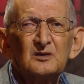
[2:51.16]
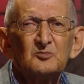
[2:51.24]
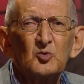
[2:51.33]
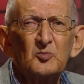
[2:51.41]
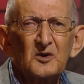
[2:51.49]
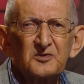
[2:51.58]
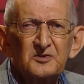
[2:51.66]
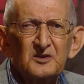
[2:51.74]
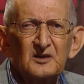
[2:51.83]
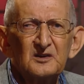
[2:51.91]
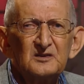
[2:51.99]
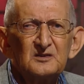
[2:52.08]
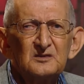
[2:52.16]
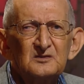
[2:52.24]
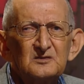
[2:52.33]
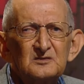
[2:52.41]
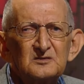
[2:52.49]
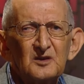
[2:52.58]
ممثلة
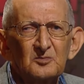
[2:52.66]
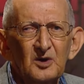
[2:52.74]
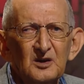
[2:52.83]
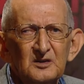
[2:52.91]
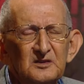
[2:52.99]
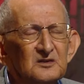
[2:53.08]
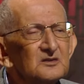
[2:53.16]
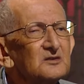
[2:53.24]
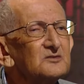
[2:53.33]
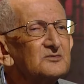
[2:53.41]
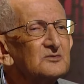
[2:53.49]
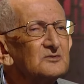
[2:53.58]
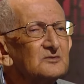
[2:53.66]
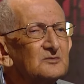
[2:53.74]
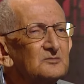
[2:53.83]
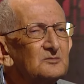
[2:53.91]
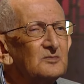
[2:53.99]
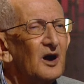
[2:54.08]
طبعا
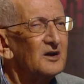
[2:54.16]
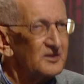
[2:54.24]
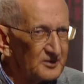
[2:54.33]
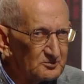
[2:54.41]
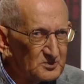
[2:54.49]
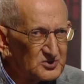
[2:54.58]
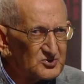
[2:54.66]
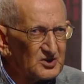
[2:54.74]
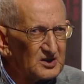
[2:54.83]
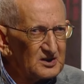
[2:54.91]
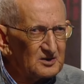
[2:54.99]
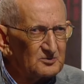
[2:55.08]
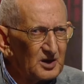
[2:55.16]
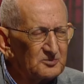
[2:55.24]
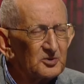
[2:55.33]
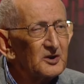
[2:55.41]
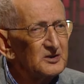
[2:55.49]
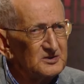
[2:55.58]
أيضا بالشكل مع
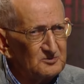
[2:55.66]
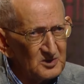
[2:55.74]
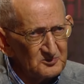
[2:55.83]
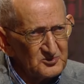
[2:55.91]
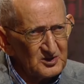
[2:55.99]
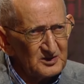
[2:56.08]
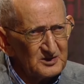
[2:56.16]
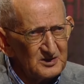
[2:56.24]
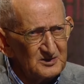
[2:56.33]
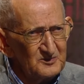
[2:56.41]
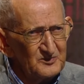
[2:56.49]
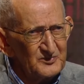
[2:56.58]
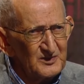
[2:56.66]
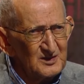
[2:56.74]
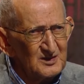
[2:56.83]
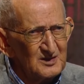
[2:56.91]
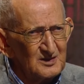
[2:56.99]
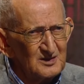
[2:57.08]
إبراهيم البشاري
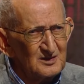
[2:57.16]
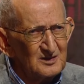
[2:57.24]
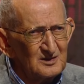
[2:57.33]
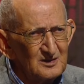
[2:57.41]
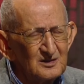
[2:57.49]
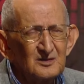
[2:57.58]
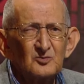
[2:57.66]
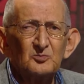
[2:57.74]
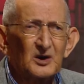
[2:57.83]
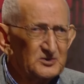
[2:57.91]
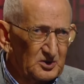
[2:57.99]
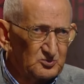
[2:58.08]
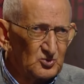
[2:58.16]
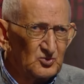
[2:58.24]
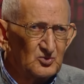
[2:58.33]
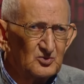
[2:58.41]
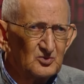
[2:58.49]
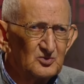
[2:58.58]
مكتبه
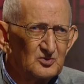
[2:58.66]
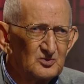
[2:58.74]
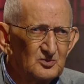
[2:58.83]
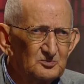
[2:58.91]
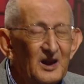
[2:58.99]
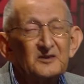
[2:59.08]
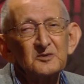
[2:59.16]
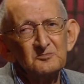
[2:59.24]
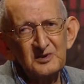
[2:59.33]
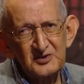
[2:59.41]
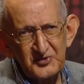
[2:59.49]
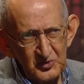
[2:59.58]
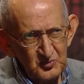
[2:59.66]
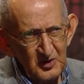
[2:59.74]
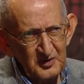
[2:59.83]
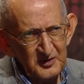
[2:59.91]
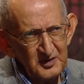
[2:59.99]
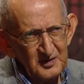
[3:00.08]
لكن
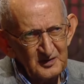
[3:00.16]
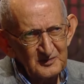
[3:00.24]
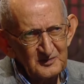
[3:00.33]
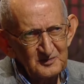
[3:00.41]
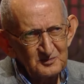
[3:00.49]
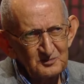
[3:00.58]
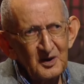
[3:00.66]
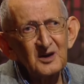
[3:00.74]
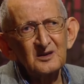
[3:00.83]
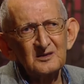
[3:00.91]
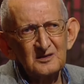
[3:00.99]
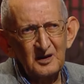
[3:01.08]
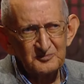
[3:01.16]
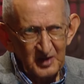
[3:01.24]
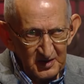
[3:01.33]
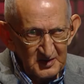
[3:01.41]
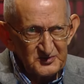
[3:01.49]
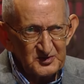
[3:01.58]
بالجوهر مع عبد
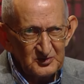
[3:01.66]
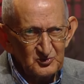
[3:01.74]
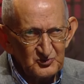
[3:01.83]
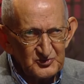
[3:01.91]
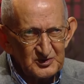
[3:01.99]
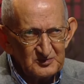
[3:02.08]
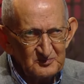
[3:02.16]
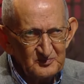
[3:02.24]
الله السنوسي